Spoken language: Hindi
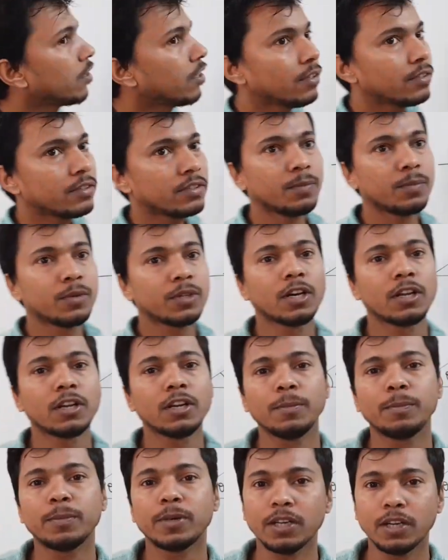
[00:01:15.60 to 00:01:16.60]
जगह शिफ्ट
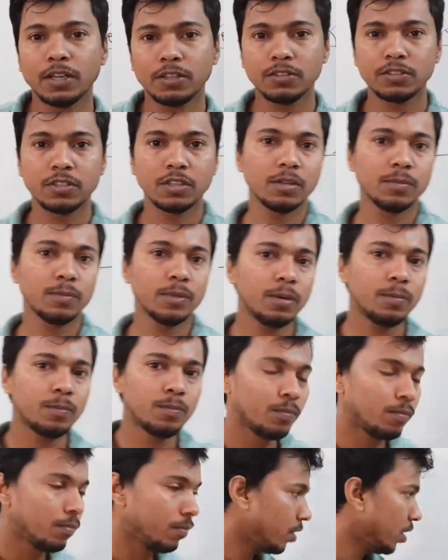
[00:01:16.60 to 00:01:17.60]
करना पड़ेगा जिससे कि मेरे
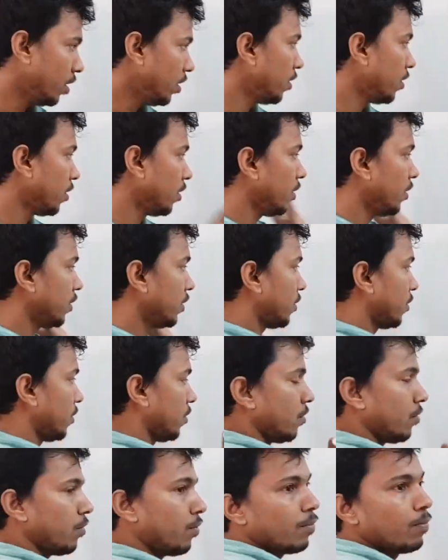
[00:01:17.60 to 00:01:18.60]
है ना इस
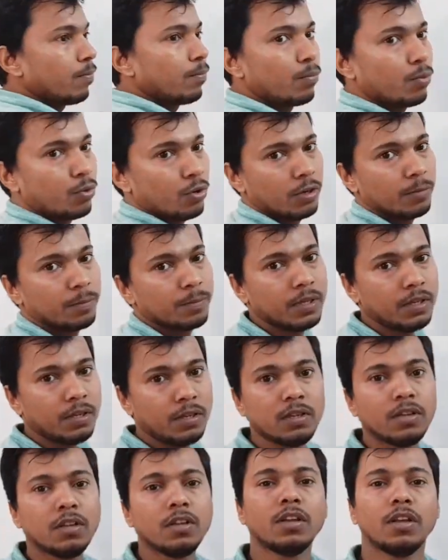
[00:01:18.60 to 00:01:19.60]
बोर्ड पे
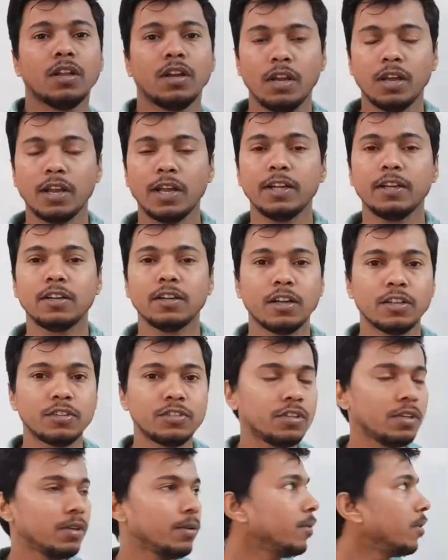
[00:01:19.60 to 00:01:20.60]
लाइट
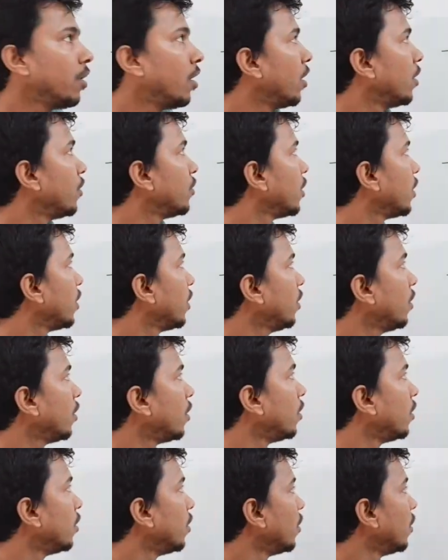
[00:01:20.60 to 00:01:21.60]
अच्छे आ जाए है
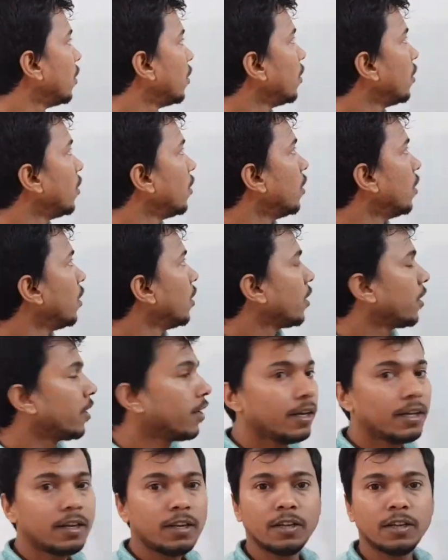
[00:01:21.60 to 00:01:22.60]
ना
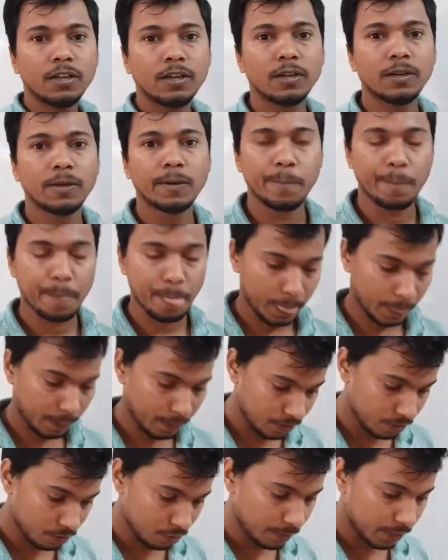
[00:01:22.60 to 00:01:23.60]
खैर
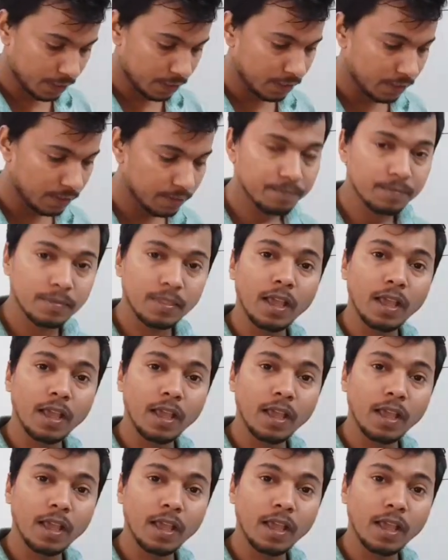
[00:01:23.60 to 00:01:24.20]
कोई बात नहीं